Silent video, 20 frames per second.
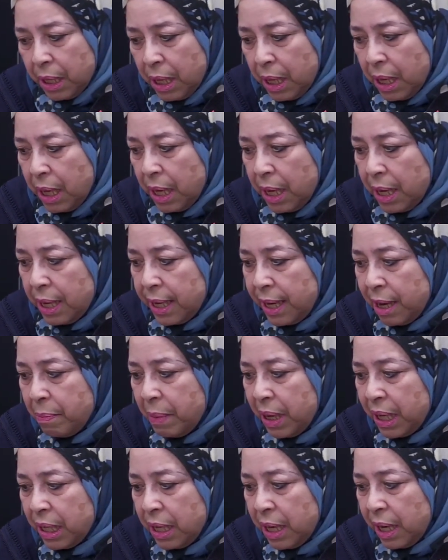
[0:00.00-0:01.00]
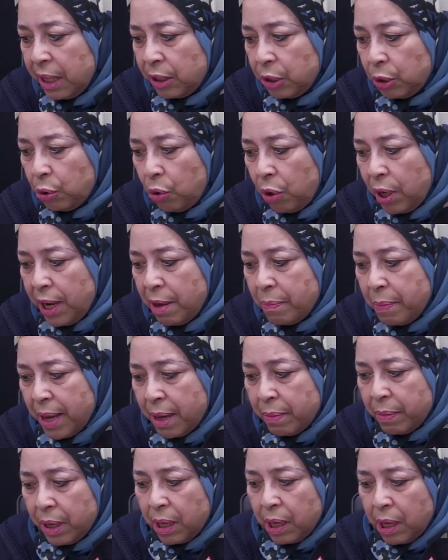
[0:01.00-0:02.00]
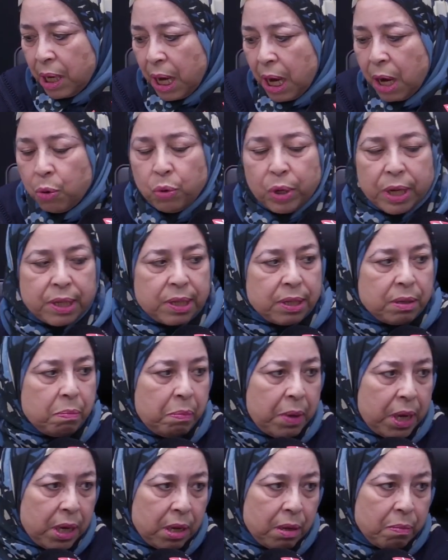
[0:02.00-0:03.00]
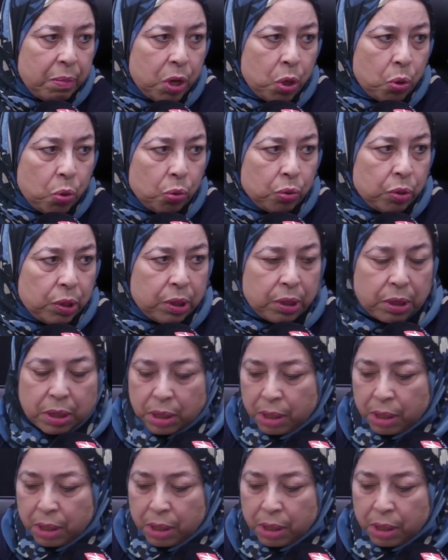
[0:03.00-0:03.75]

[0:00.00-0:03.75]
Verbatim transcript: اللي إيه، كما قلنا طيور الحمام او السمان باللوز